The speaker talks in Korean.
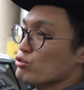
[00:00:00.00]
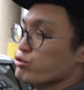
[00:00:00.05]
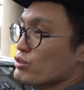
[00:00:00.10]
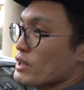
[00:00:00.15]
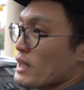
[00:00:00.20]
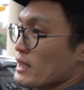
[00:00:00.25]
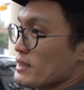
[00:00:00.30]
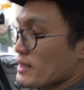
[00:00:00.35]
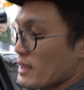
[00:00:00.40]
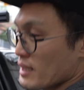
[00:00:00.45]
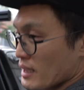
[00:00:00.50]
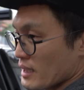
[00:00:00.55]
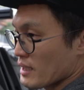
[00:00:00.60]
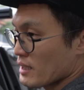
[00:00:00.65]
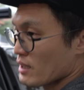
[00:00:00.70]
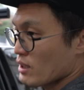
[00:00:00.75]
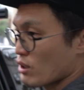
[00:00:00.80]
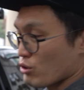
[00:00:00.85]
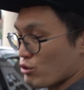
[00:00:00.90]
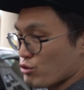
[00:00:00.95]
두 칸짜리
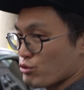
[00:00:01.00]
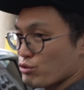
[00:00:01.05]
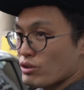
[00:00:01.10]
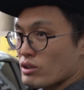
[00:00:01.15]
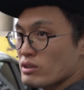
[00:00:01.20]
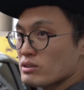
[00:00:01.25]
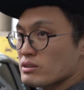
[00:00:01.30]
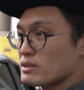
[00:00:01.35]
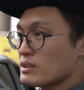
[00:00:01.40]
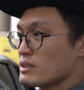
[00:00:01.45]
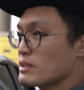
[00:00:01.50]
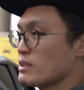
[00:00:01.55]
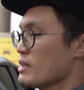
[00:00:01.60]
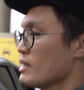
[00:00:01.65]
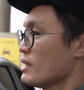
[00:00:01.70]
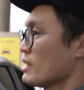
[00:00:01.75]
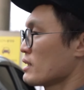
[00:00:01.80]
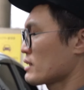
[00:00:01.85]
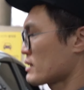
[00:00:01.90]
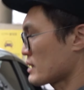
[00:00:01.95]
어, 듀얼을
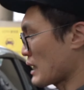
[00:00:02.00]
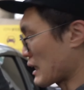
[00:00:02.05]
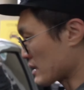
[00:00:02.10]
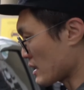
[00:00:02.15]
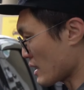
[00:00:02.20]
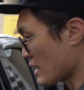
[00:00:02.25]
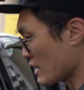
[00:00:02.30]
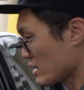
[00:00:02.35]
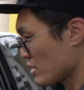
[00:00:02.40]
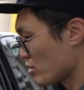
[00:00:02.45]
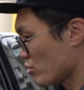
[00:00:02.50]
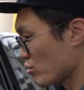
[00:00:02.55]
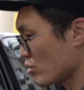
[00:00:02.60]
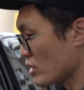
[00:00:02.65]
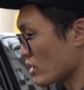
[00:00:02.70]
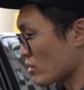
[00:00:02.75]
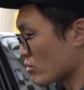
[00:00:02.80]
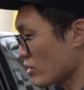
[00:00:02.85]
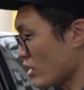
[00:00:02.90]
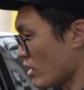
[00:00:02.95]
장착하실
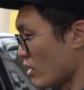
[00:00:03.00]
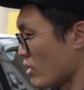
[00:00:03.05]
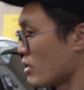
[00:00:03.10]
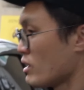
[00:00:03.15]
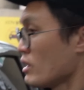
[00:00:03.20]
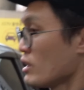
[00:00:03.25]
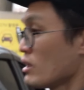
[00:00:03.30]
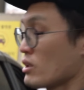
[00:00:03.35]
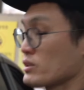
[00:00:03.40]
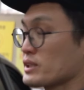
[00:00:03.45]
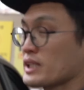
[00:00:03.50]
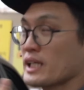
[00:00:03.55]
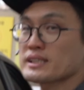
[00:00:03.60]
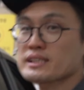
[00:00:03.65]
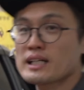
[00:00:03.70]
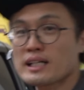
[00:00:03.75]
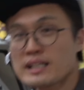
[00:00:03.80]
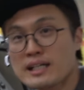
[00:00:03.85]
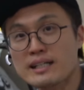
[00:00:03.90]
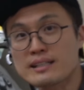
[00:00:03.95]
수도 있고요 어, 제
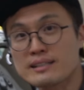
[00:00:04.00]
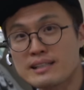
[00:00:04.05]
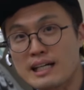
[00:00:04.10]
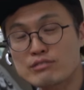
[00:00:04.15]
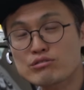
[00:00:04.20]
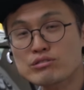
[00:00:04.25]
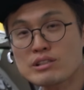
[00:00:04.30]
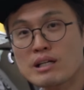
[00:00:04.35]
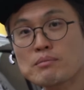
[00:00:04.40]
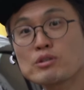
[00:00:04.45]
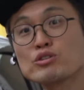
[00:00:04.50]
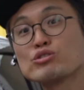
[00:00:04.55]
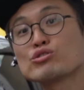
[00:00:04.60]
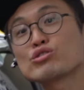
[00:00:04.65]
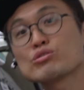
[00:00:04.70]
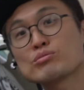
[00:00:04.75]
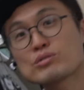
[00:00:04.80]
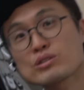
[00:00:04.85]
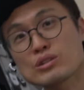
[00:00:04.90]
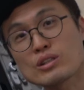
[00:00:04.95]
차량 나중에 한번
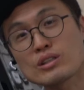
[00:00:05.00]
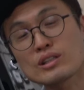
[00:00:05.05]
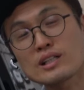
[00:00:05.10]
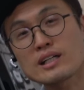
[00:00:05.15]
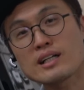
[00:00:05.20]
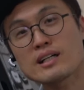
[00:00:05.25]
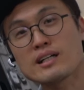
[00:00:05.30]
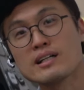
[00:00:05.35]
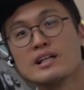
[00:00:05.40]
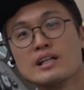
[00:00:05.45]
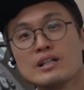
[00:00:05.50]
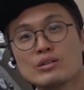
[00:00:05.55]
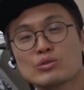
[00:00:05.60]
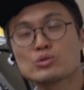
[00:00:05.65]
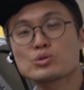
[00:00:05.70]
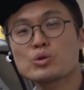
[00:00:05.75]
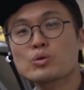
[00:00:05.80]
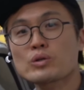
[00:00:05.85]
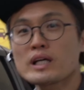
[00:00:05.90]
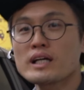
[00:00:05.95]
유튜브로 저희가 또
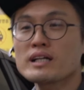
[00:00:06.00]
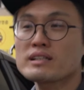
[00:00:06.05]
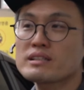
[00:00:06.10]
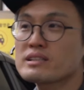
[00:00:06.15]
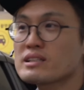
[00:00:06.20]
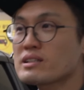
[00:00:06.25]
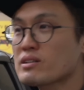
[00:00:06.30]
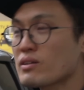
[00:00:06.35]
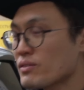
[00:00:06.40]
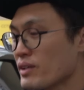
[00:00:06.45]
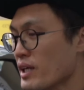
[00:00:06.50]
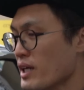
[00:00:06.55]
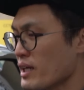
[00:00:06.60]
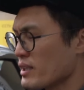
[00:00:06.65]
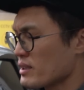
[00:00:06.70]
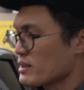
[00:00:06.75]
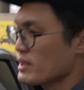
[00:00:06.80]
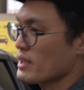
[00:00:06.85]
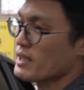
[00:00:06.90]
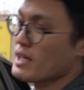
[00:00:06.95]
소개해 드릴
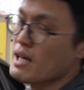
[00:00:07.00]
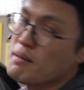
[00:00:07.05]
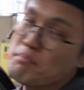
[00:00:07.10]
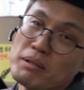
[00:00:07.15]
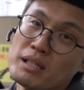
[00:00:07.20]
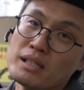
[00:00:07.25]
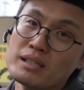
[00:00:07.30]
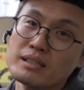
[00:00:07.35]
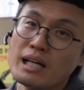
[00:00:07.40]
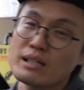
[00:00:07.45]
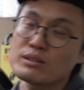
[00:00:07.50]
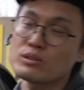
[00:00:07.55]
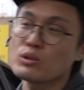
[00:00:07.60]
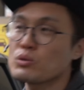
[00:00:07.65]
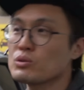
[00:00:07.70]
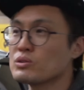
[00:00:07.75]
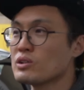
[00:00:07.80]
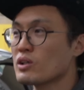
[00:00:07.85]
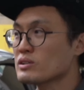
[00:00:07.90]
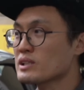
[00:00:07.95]
건데 제가 캠핑
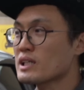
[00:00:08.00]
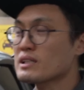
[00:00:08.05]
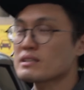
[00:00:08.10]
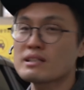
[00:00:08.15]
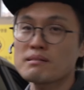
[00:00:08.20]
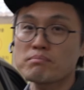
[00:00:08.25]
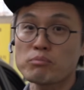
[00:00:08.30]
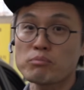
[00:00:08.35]
다녀온 영상을